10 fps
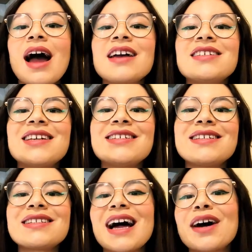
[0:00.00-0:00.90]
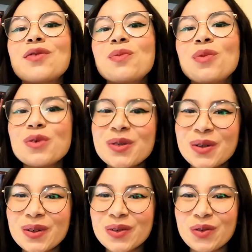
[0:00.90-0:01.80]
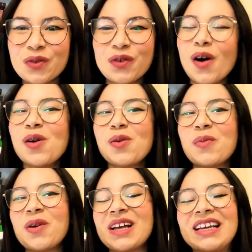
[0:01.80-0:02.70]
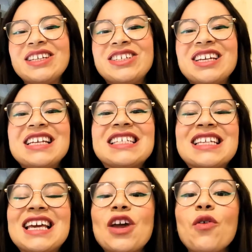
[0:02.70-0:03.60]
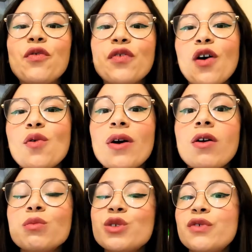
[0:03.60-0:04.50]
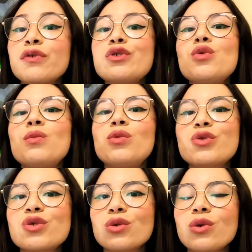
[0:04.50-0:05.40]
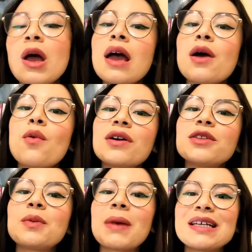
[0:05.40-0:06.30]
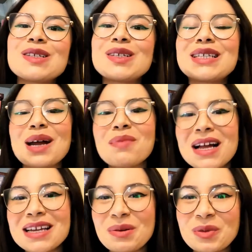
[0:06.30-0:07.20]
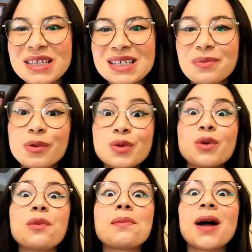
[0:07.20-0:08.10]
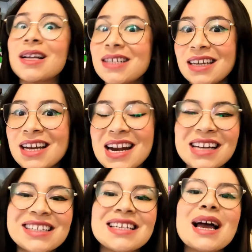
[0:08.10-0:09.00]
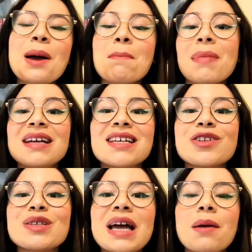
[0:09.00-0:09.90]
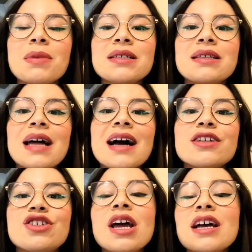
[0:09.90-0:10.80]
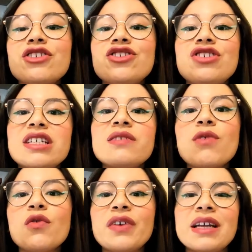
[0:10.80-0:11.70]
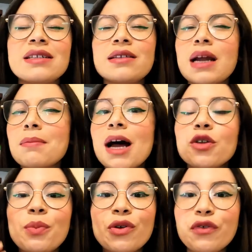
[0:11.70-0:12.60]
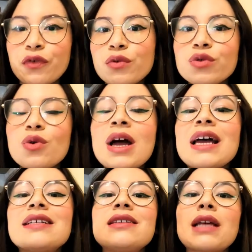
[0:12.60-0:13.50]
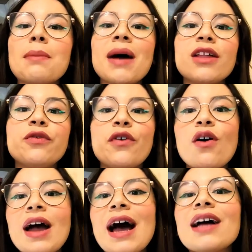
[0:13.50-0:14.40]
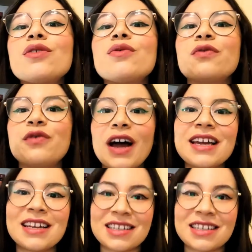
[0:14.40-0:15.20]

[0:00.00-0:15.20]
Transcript: a exercitar o músculo do foco, porque ele diz que o foco é como se fosse um músculo. Quanto mais nós trabalhamos esse músculo, mais ele cresce, mais a nossa capacidade de desenvolver esse trabalho profundo, esse trabalho focado mercado vai